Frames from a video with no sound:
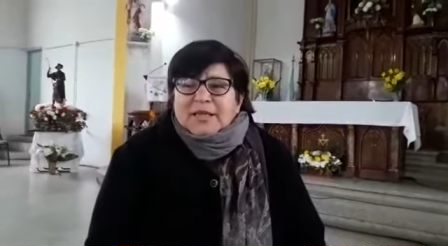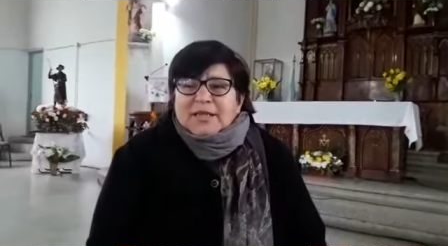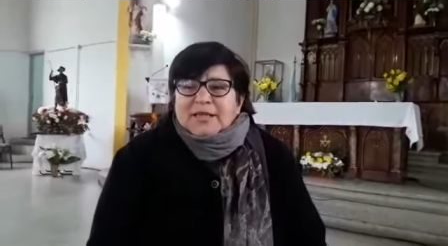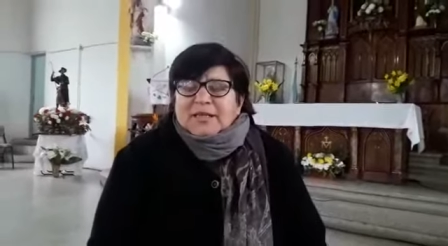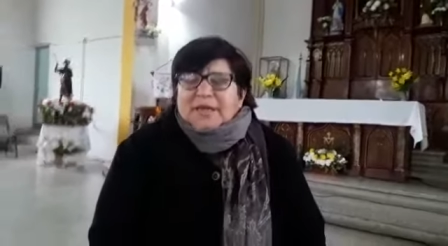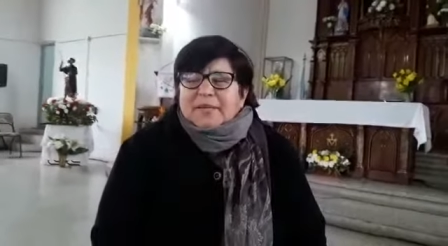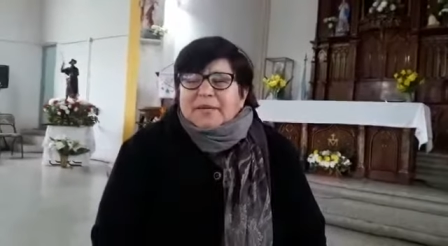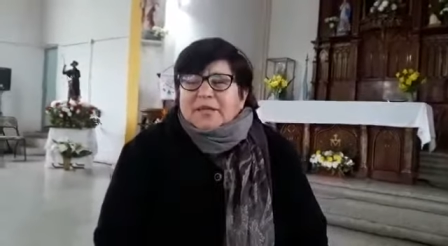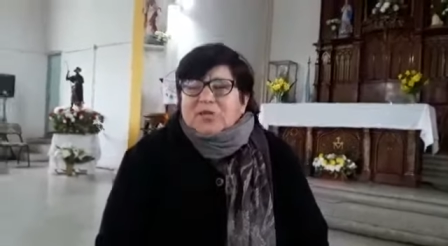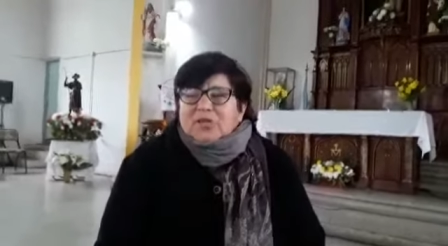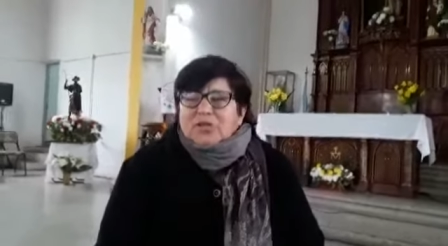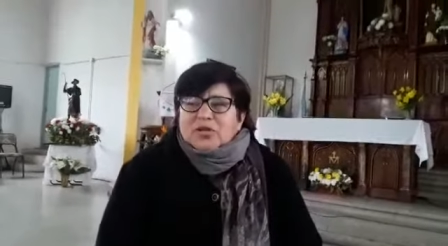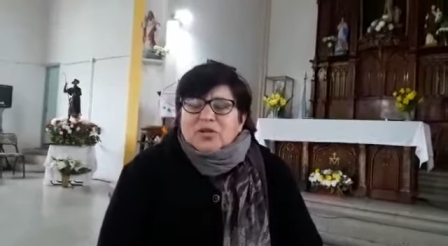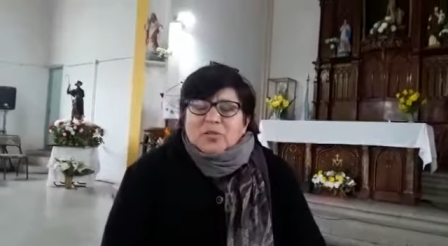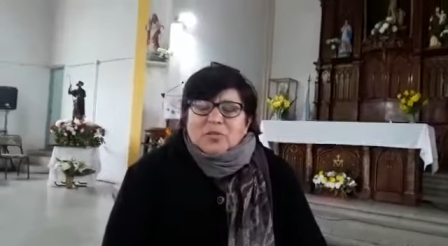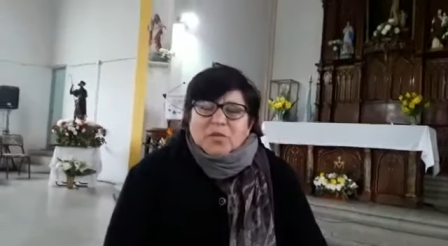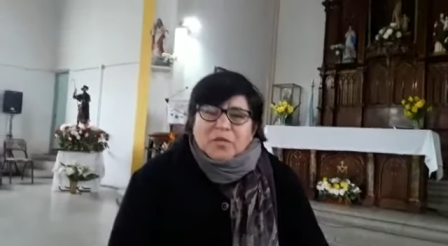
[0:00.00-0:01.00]
saben
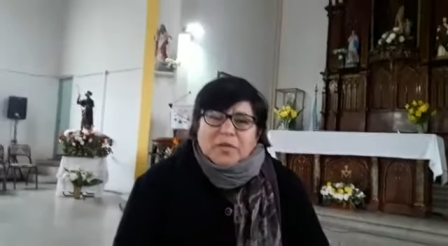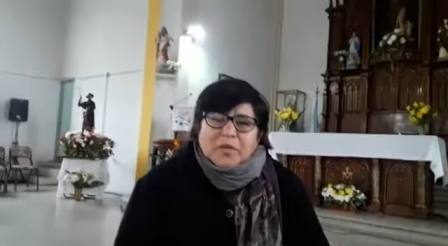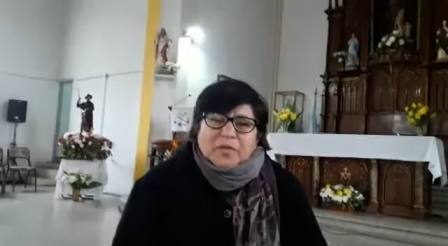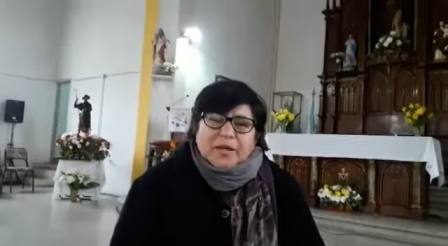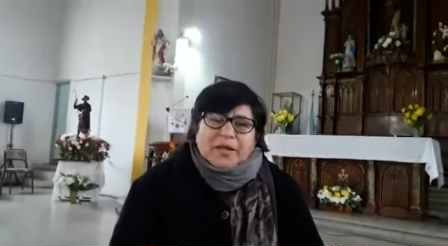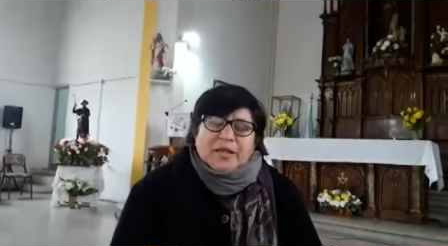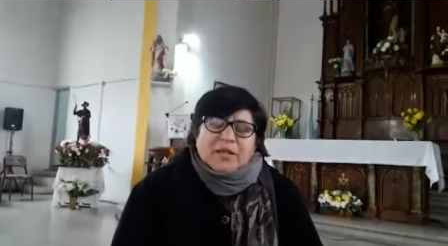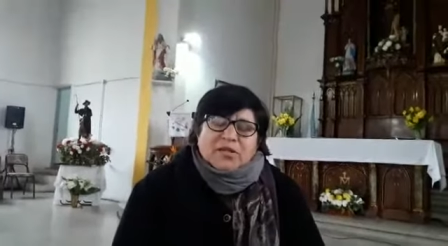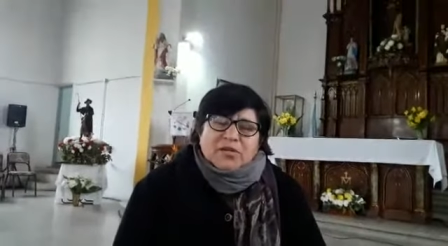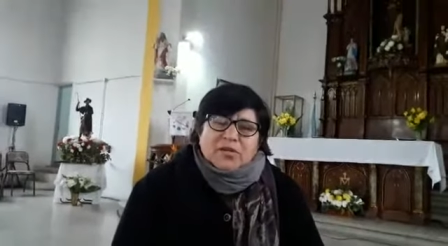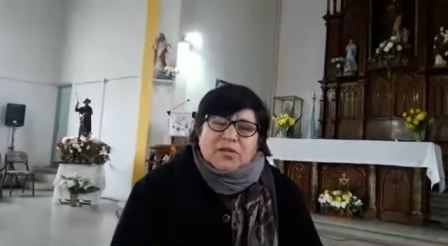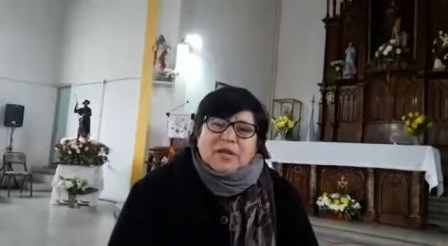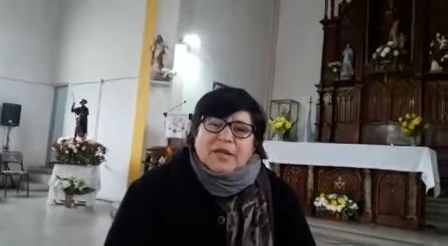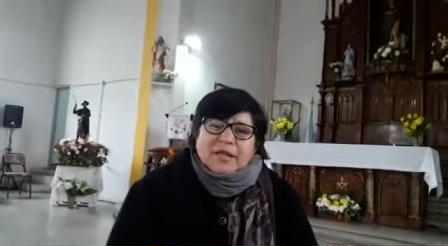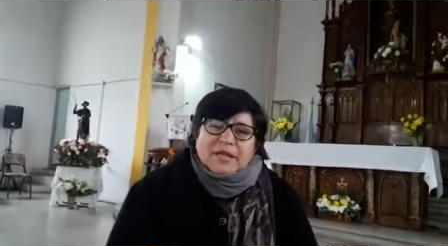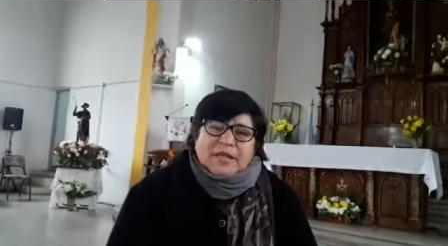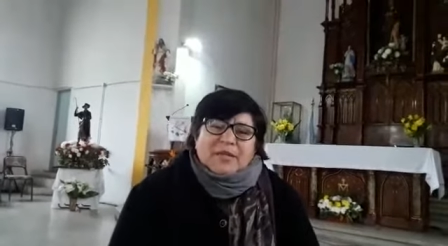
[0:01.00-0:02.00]
todos los movimientos
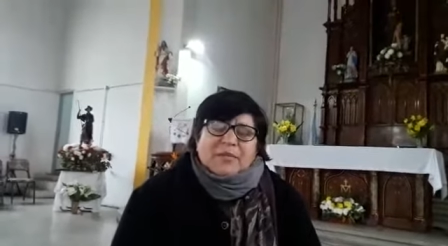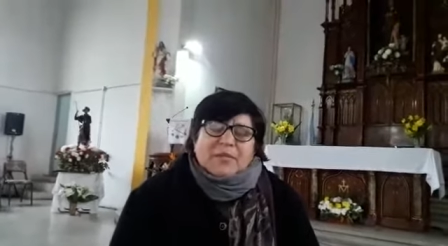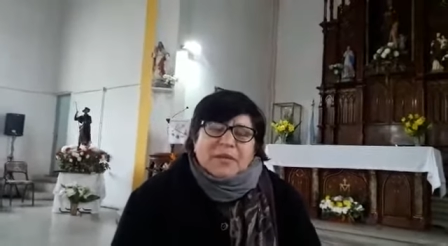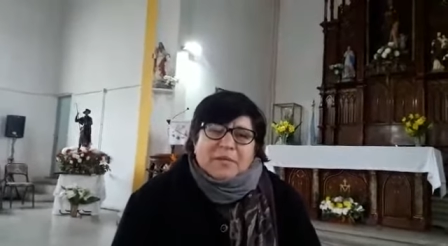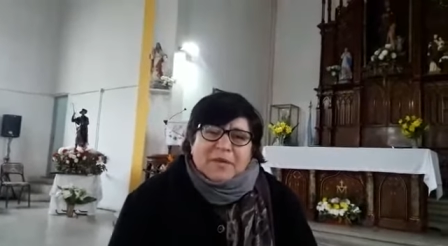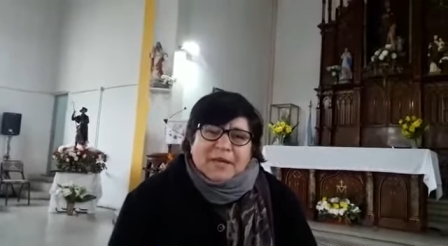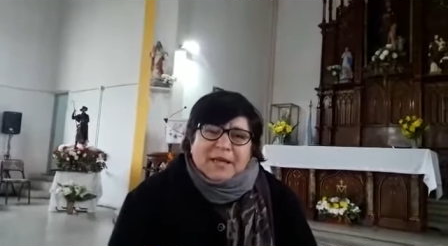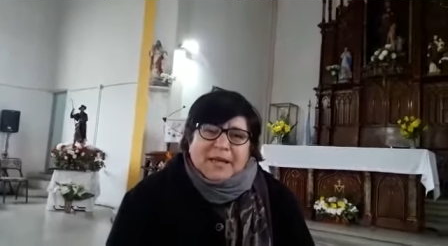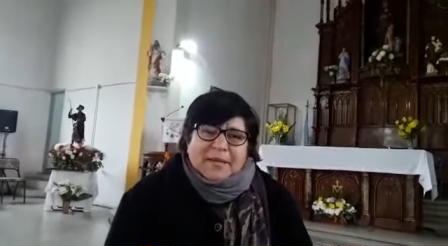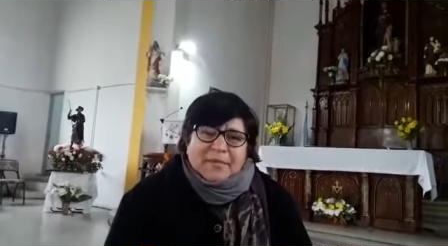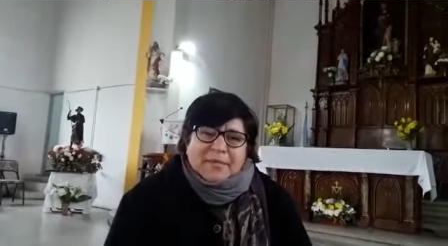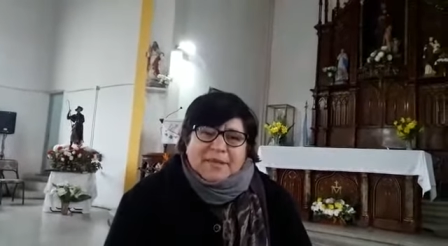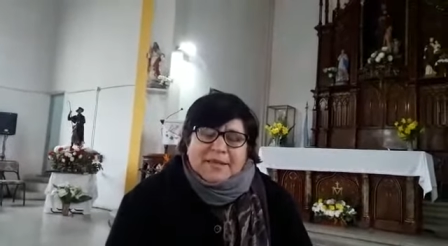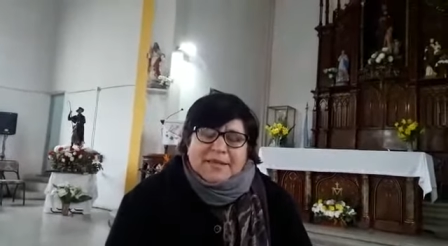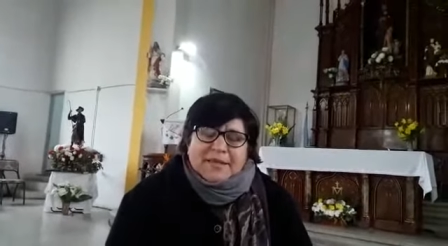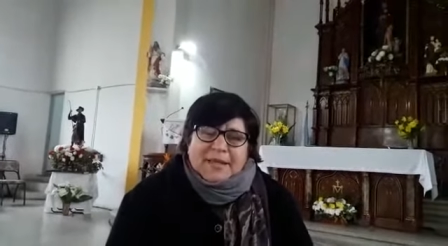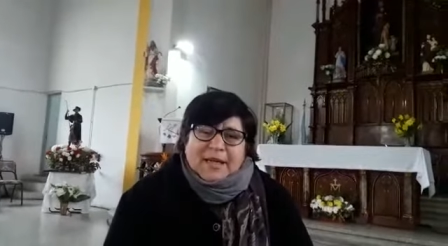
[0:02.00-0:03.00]
y viven la
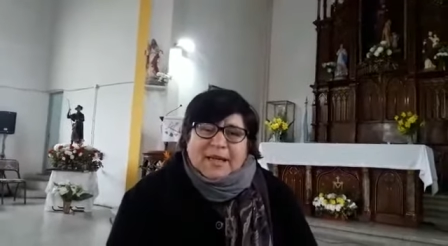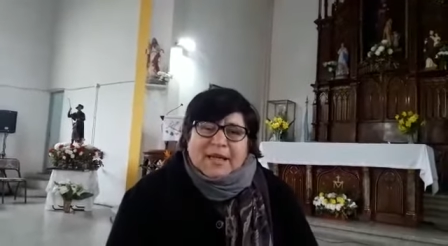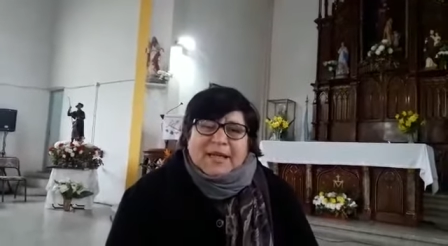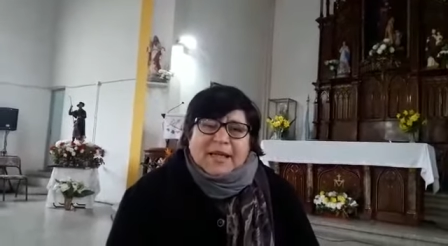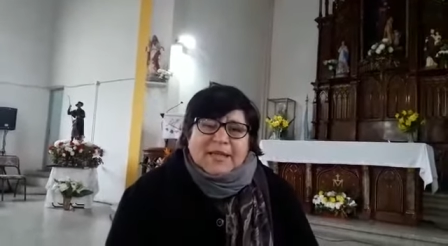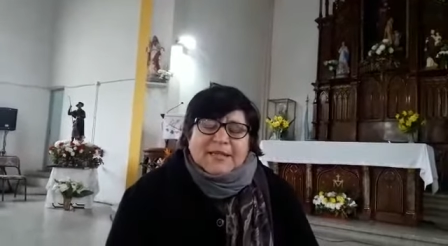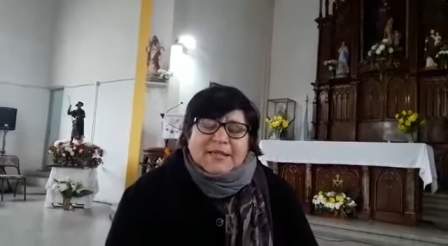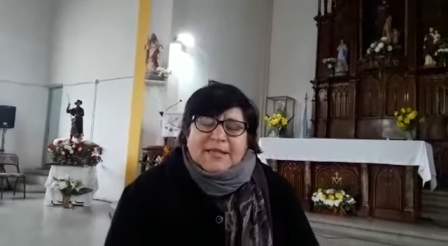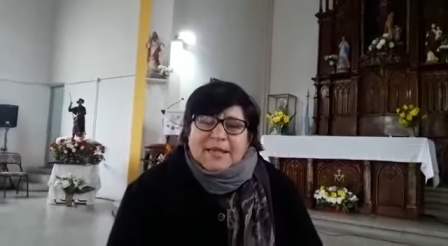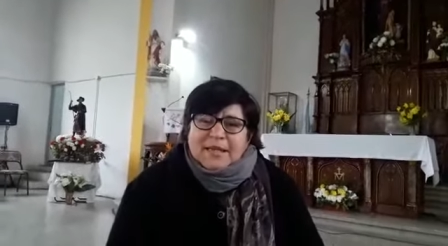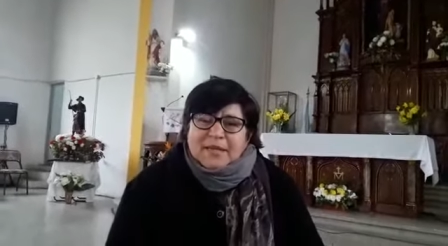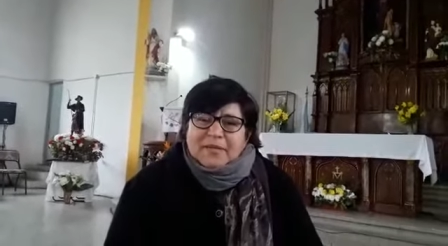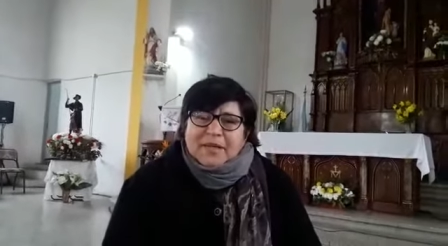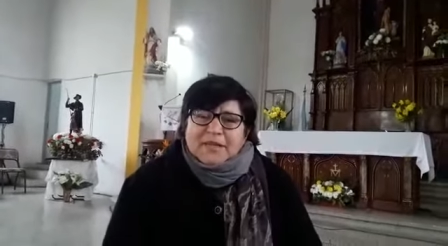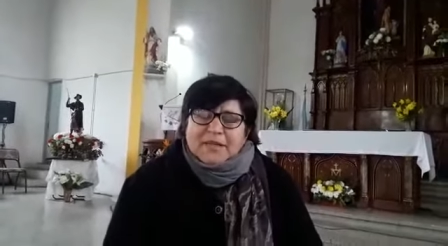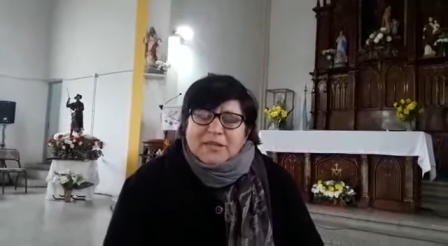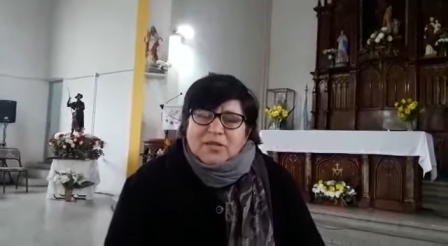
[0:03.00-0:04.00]
misa. La gran
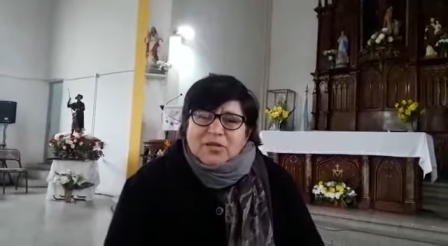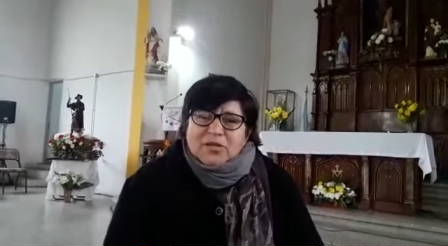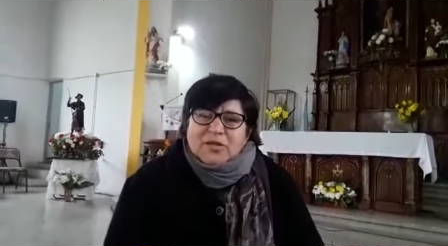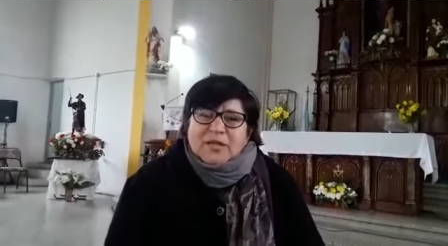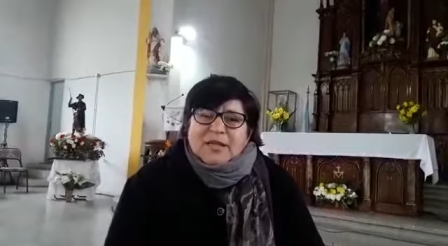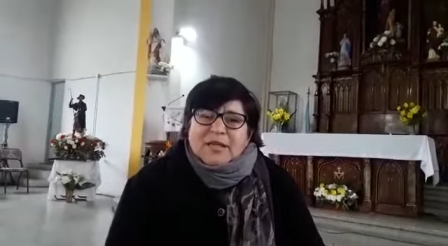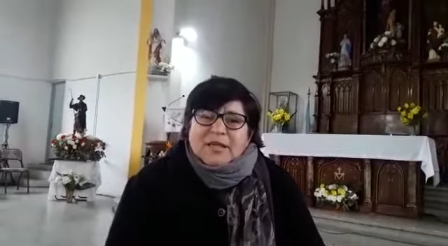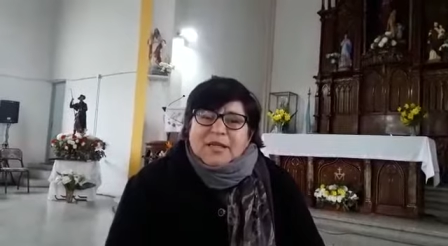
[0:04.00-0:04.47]
celebración